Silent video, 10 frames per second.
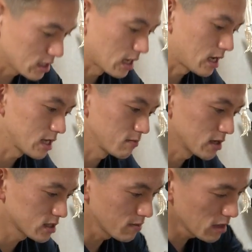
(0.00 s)
ンがあり
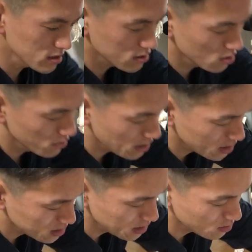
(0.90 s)
ます。でまずその
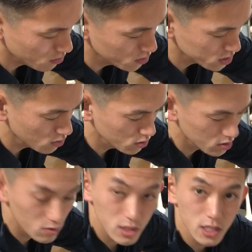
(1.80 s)
前にこの小
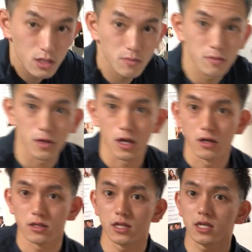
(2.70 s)
胸筋の部分
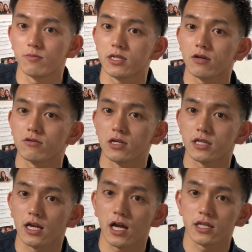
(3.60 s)
ぜひ見てくだ
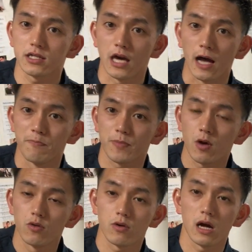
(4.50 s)
さい。硬さ
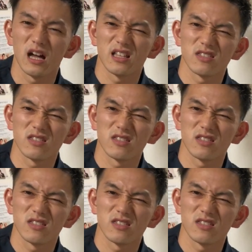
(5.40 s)
このか